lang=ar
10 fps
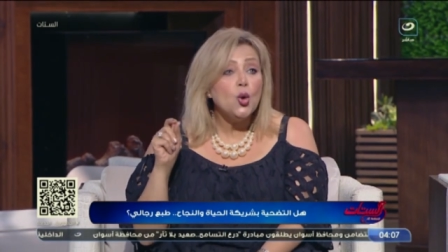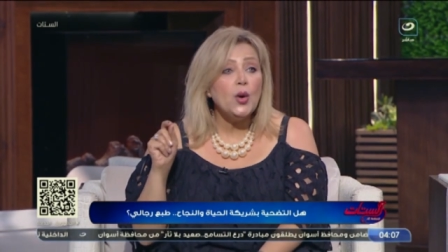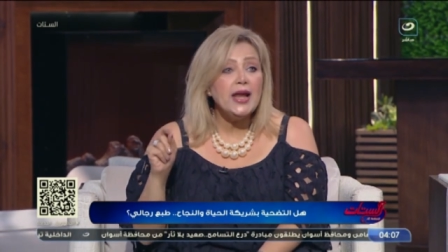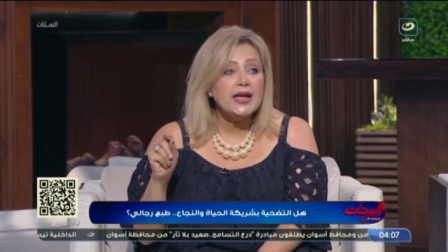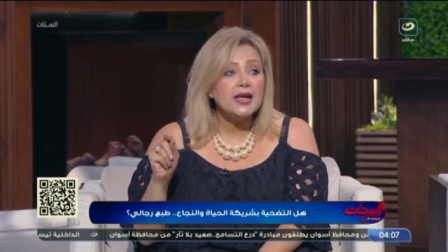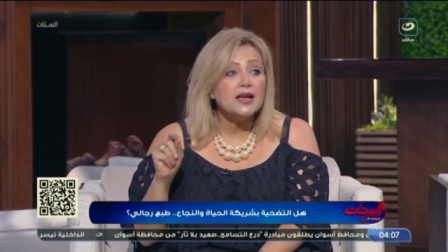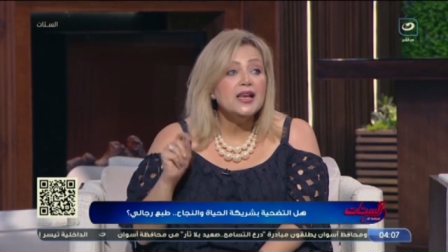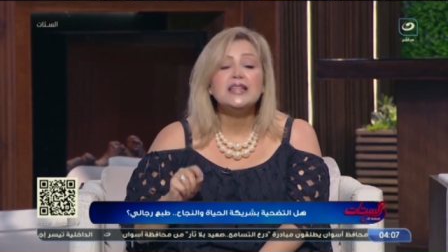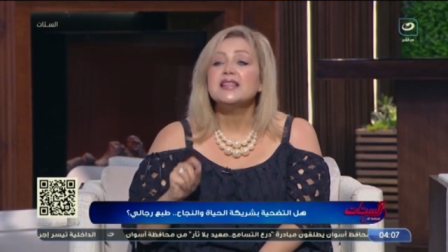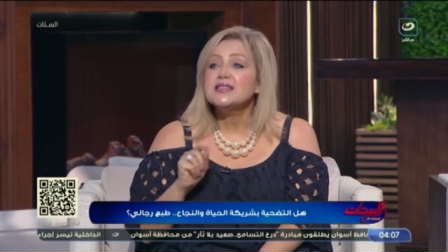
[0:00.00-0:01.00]
ولكن
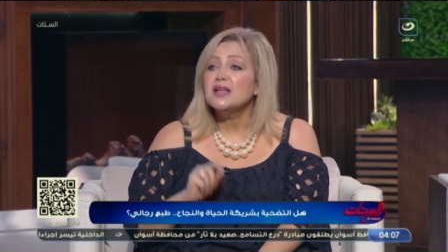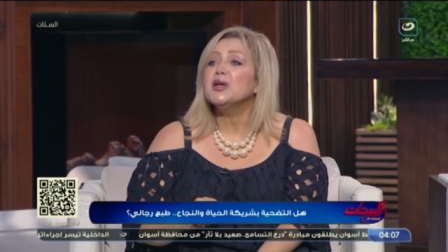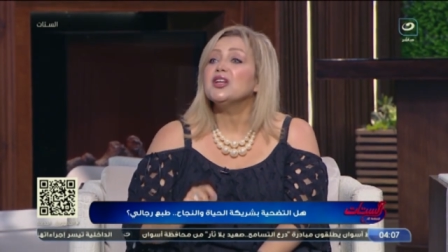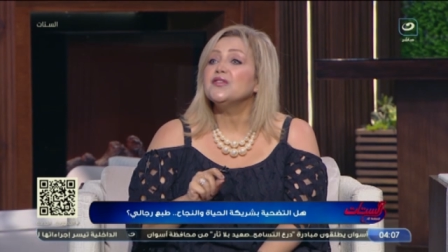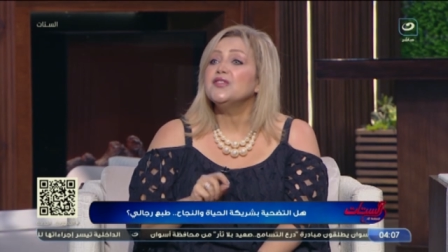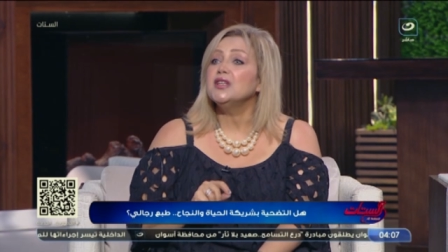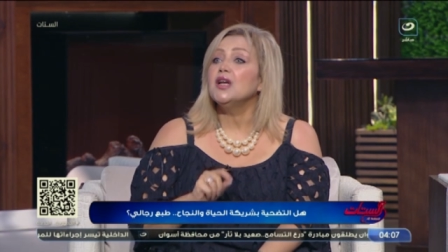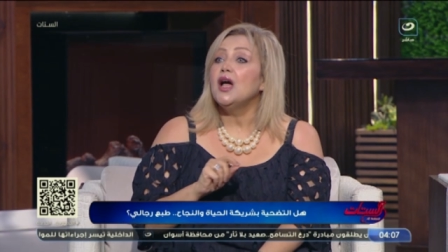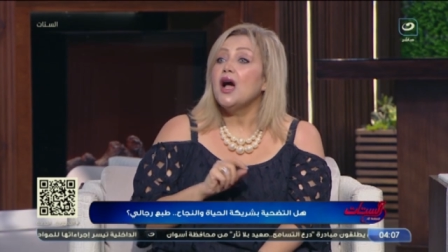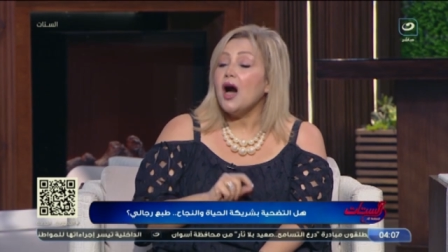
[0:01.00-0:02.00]
لا تستمر في
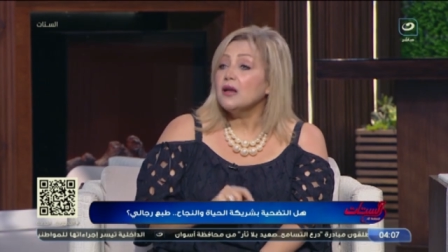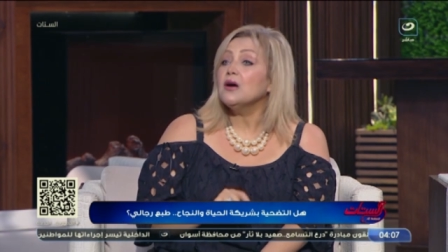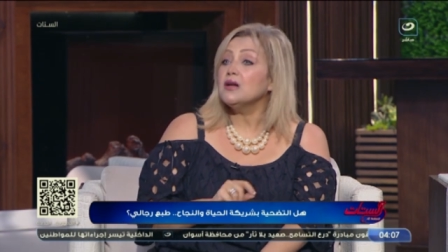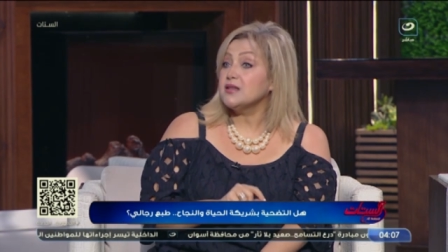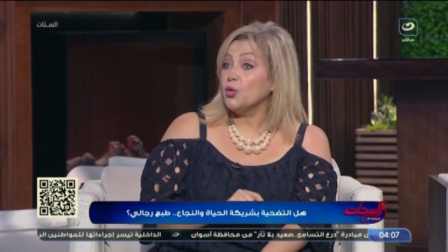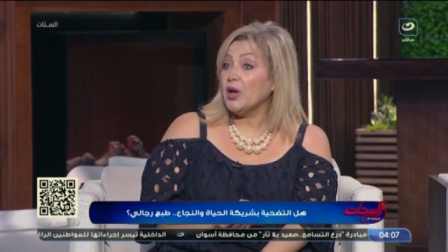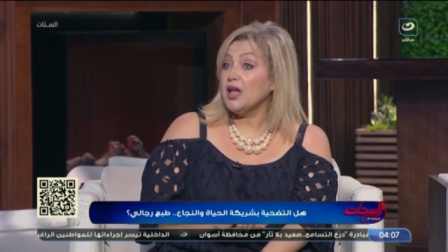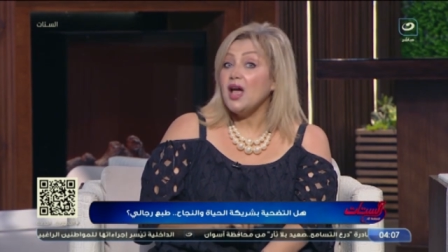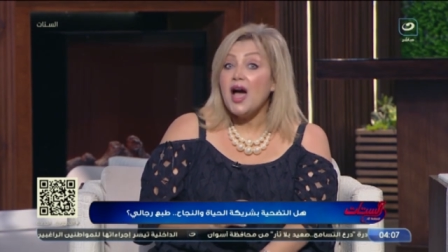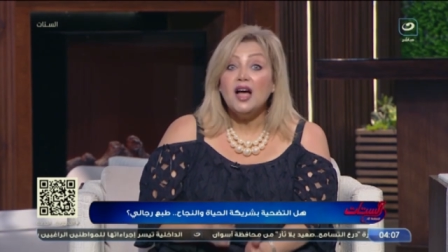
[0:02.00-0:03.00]
علاقه
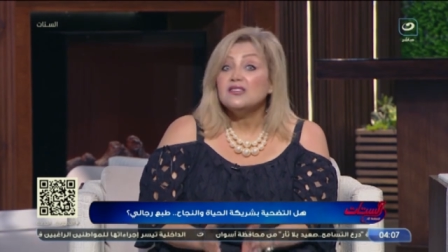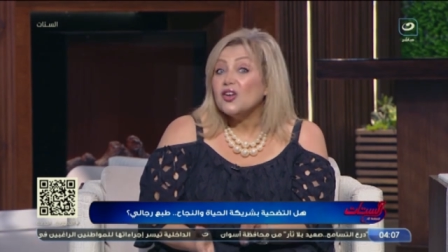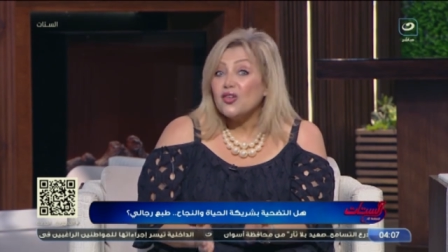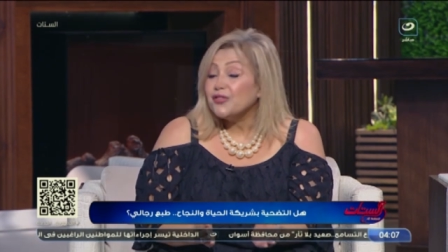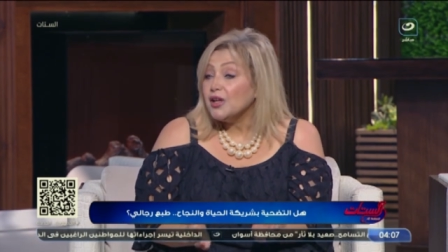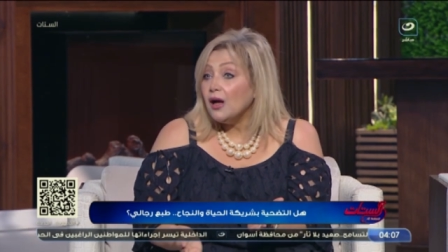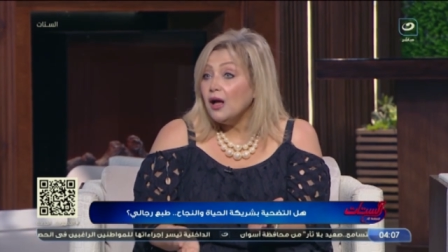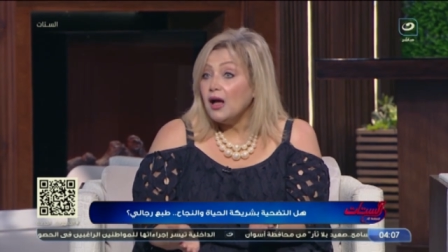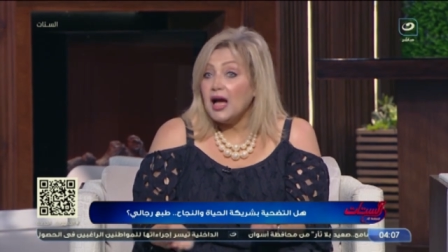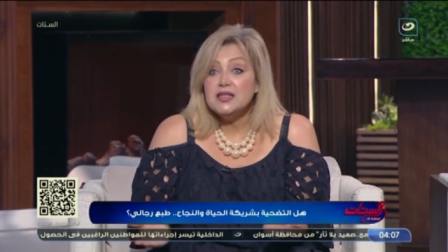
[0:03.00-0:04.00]
زوجيه احد
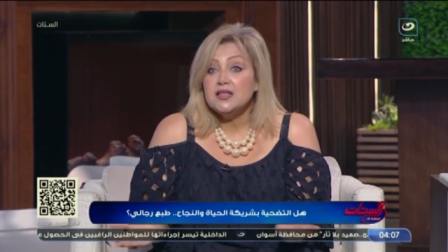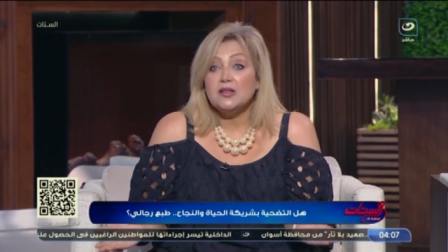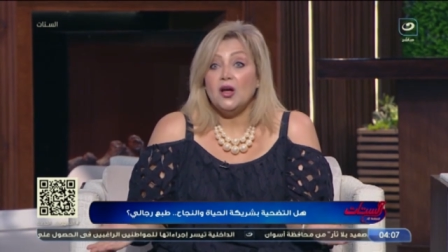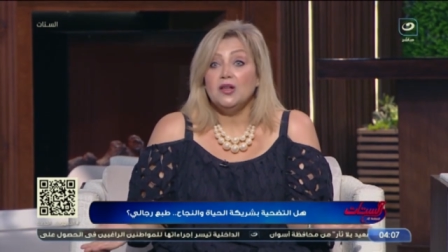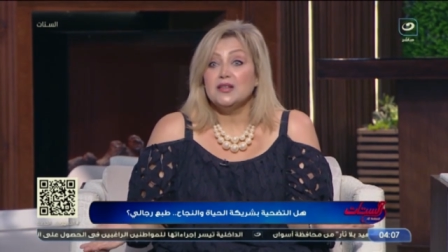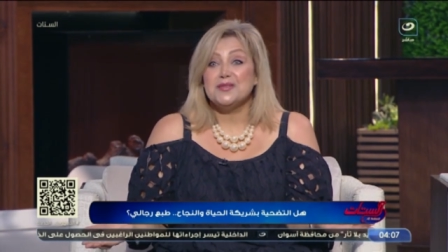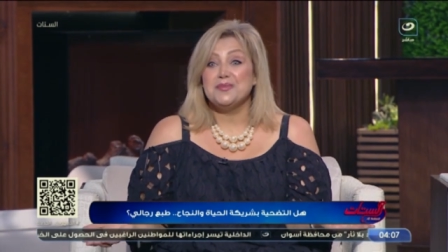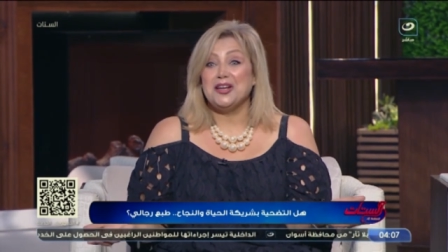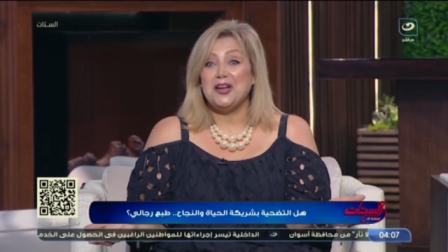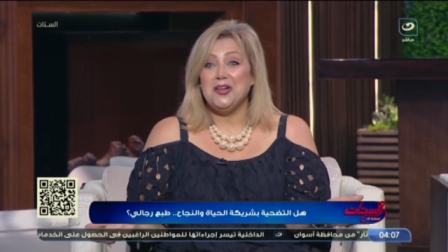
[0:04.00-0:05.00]
طرفيها عايز
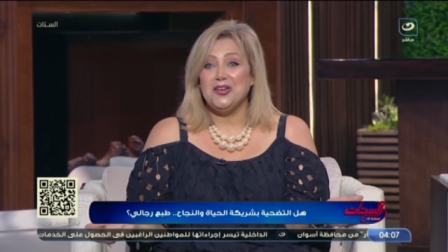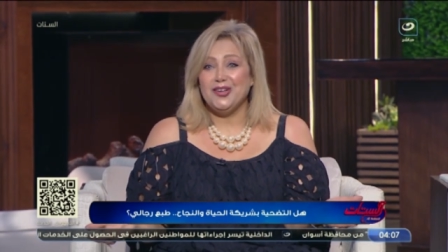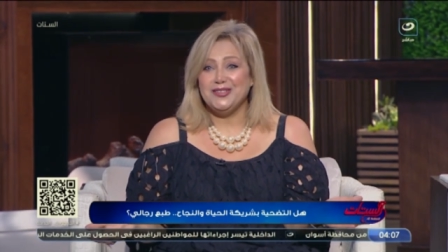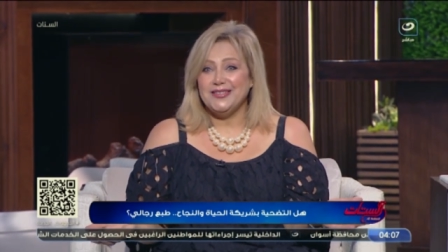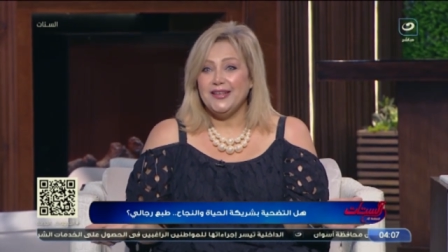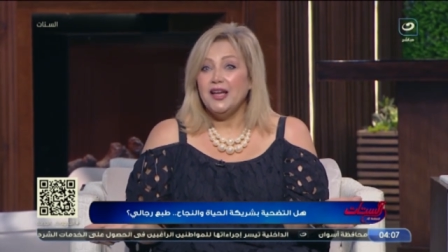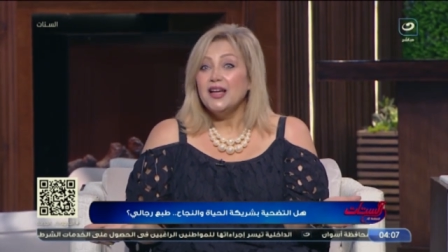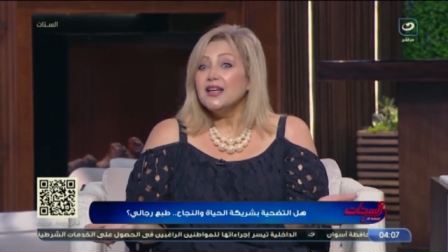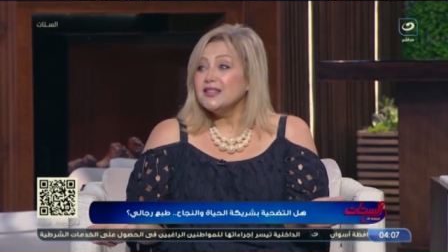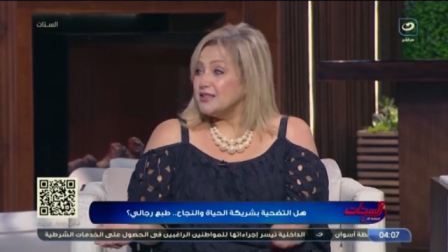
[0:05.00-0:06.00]
يتخلص من العلاقه دي
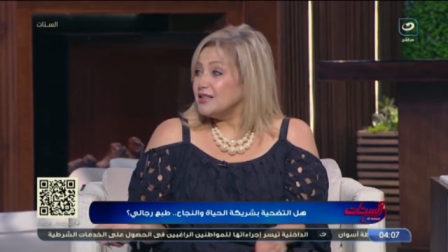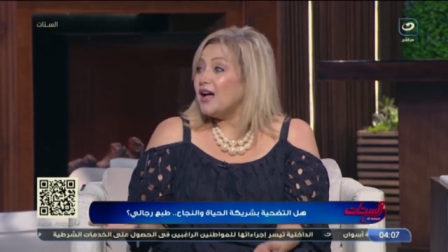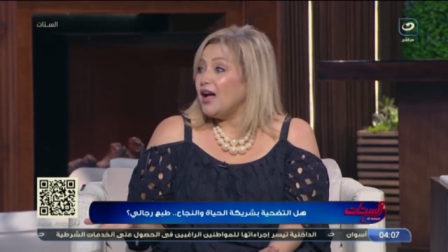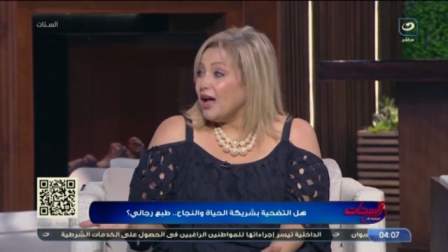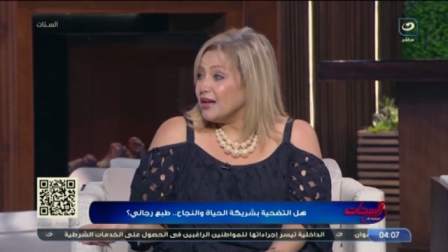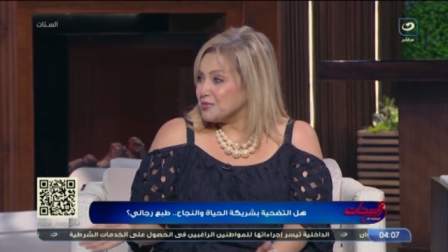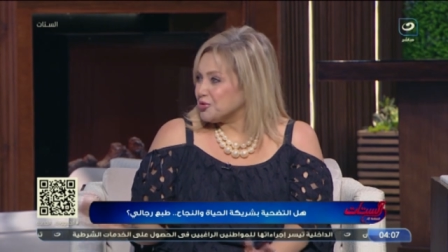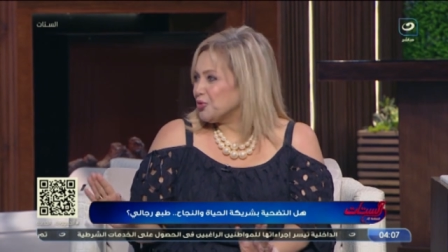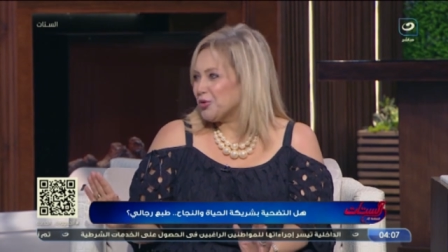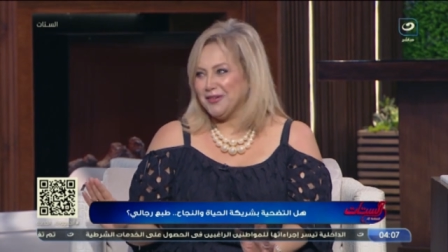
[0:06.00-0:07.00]
مزبوط. دي حاجه
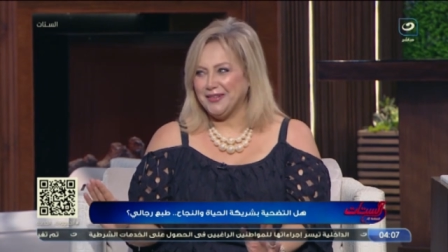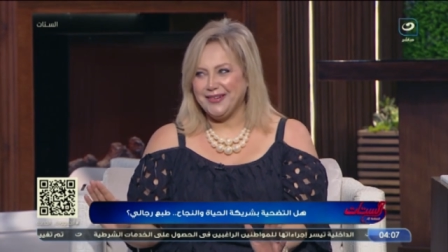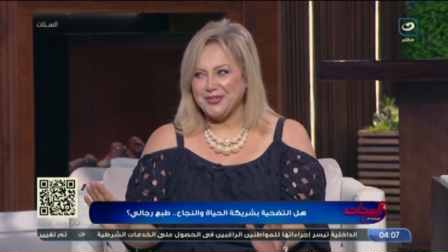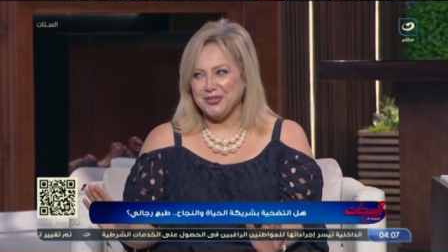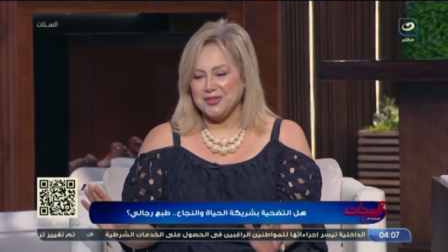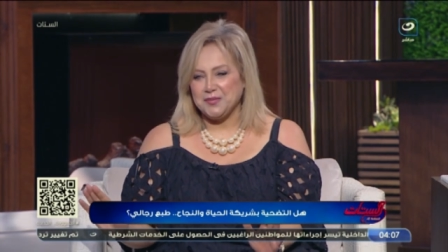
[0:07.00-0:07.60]
شكرا أنك قلت